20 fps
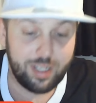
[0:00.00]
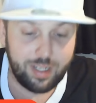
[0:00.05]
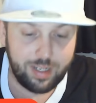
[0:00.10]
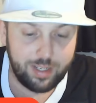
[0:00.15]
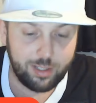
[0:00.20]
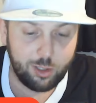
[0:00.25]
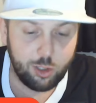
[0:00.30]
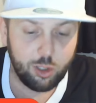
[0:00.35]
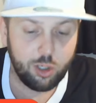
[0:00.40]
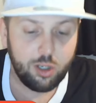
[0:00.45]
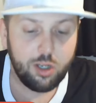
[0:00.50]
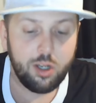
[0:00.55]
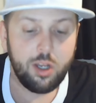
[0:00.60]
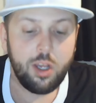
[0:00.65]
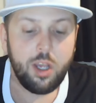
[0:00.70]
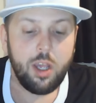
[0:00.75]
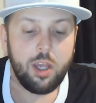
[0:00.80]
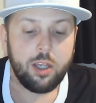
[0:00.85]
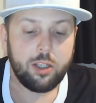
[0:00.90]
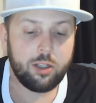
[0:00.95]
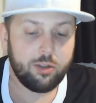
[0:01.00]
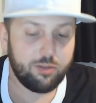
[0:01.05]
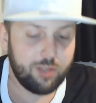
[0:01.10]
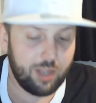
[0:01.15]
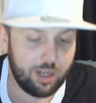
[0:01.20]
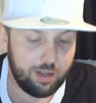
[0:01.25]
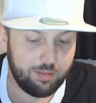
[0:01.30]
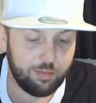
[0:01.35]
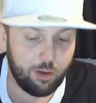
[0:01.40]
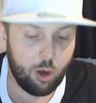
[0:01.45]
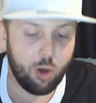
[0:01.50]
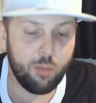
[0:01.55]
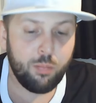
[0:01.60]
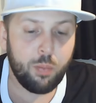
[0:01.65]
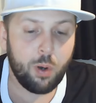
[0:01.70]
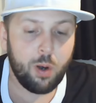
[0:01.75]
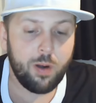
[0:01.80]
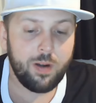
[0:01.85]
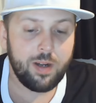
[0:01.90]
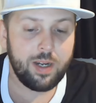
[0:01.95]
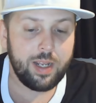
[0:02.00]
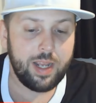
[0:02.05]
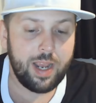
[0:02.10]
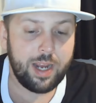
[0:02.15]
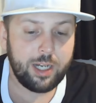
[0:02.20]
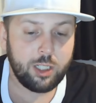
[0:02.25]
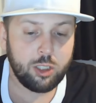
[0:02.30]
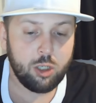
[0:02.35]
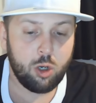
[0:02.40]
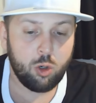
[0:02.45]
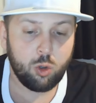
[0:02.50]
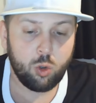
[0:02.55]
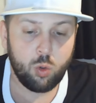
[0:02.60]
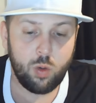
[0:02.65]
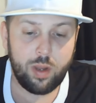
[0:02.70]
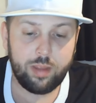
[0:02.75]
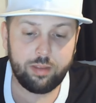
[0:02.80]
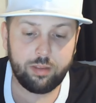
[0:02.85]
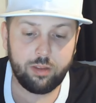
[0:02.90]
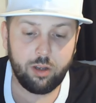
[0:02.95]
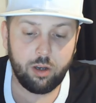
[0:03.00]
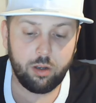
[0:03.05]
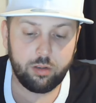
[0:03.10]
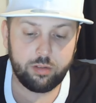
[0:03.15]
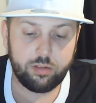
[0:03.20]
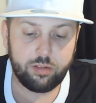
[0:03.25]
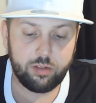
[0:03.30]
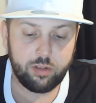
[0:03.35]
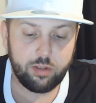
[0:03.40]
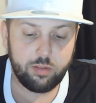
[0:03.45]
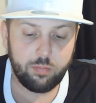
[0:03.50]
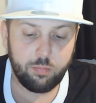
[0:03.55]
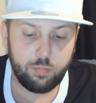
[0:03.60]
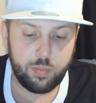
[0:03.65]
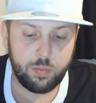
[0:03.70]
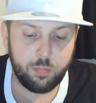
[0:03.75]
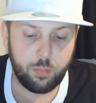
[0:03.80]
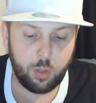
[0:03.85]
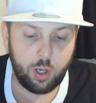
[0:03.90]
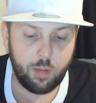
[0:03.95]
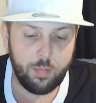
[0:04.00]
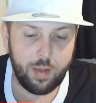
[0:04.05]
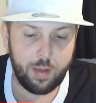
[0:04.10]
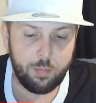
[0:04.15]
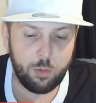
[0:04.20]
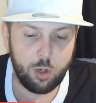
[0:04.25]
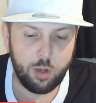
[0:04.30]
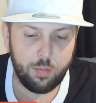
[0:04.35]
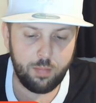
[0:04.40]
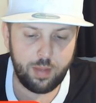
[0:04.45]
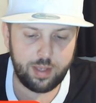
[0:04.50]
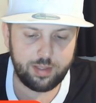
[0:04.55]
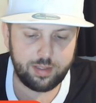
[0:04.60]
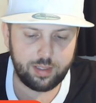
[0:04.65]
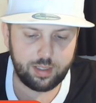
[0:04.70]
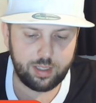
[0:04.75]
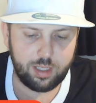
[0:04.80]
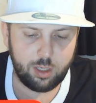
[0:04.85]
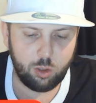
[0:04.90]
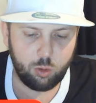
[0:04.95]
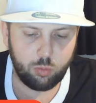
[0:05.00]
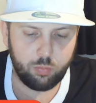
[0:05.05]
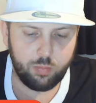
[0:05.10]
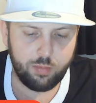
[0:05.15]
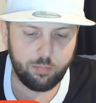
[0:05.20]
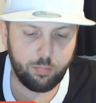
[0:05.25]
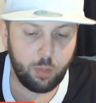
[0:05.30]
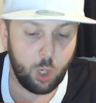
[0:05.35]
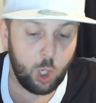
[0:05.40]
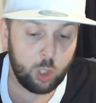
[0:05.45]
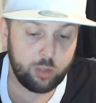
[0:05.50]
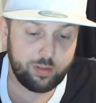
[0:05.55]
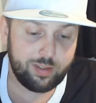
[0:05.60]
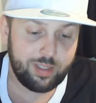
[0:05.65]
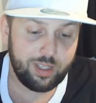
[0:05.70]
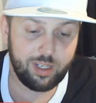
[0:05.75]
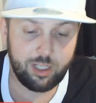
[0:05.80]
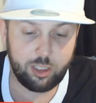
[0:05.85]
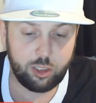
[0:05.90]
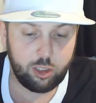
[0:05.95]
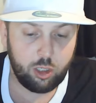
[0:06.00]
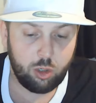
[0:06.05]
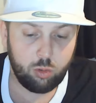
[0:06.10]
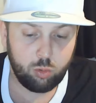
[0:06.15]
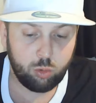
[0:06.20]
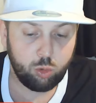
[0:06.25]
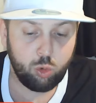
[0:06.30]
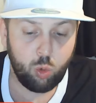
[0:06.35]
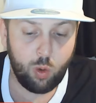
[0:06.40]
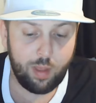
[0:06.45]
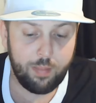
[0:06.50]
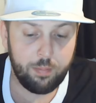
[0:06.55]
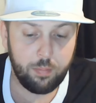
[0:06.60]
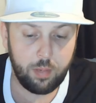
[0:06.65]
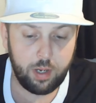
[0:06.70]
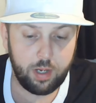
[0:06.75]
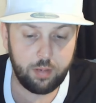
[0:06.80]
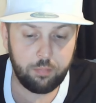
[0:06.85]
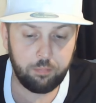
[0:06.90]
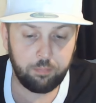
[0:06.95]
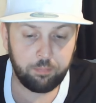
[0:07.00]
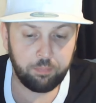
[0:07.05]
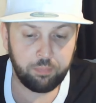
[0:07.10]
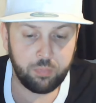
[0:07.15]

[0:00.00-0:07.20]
les gars, que vous allez faire un parlay avec genre Grand Dawson, puis probablement, c'est qui l'autre? Basil, genre, ou de quoi de même.